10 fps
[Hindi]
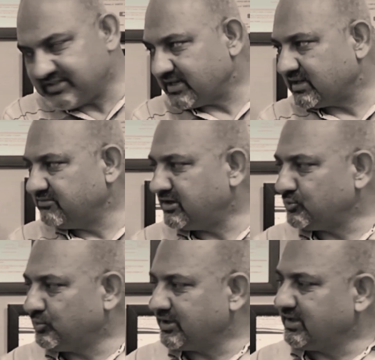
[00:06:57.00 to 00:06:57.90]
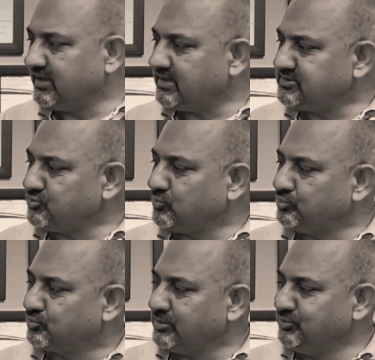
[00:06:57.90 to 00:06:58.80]
उन्हीं से कन्वर्ट होके गए हैं
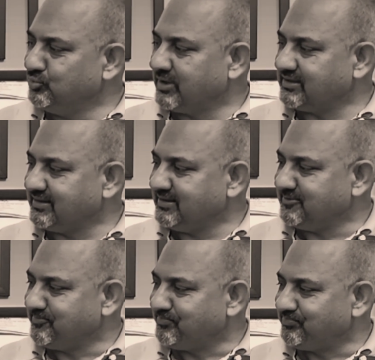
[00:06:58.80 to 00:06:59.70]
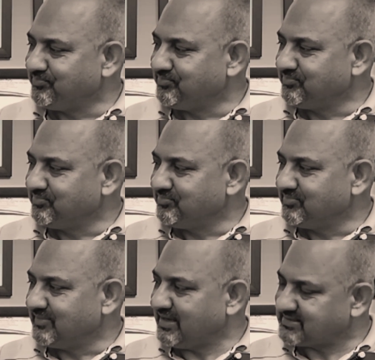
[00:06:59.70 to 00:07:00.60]
जो खुद को हिंदू कहते हैं
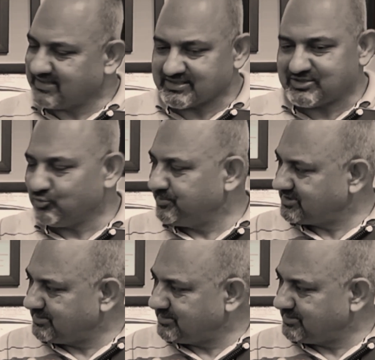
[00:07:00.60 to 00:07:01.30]
एस सी एस टी